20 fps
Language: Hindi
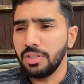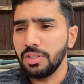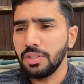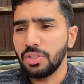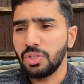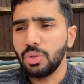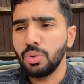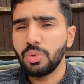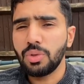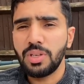
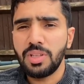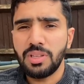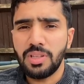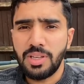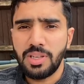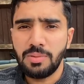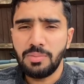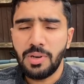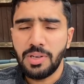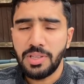क्योंकि
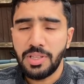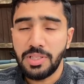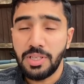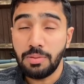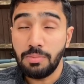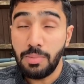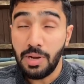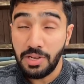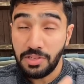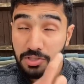ज़ाहिर बात है
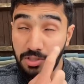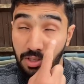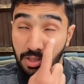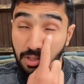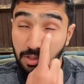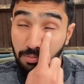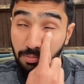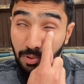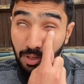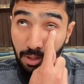जब
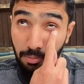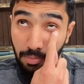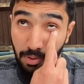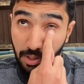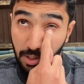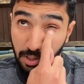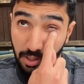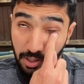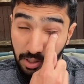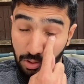बैचलर्स पे आप आ
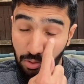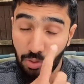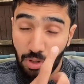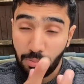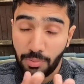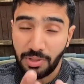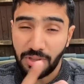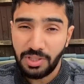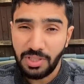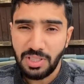रहे हैं तो
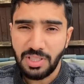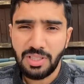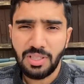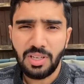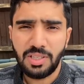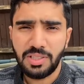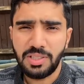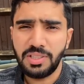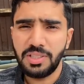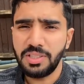आपने तीन साल
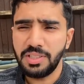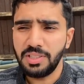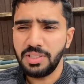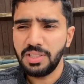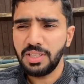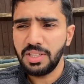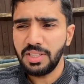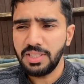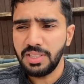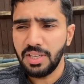की डिग्री
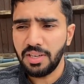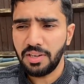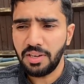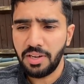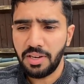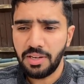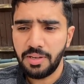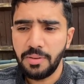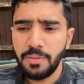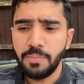के लिए आना
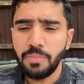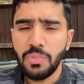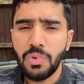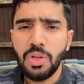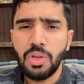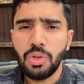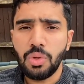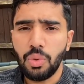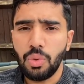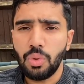है
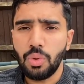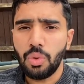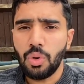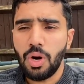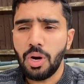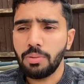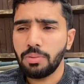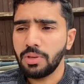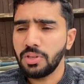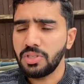तो
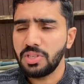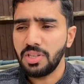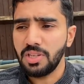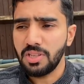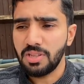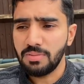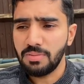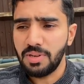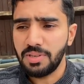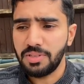आपके छः
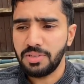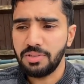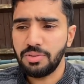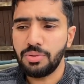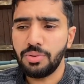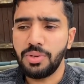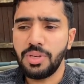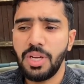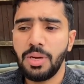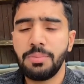सेमेस्टर्स
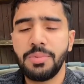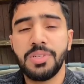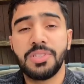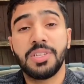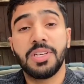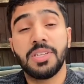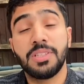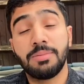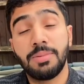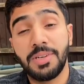होने अपने
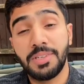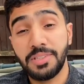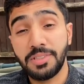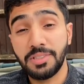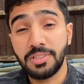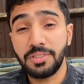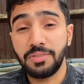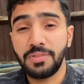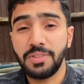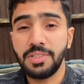छः सेमेस्टर्स
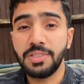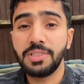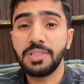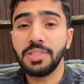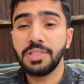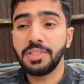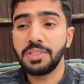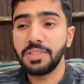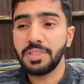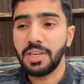की फ़ीस
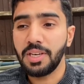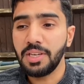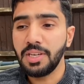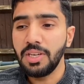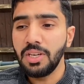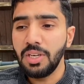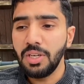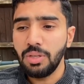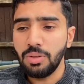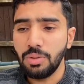देनी है
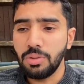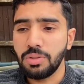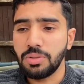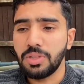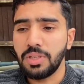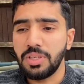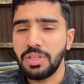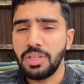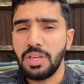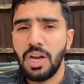
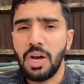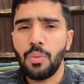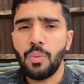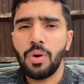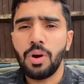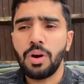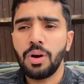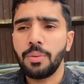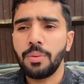उसके अलावा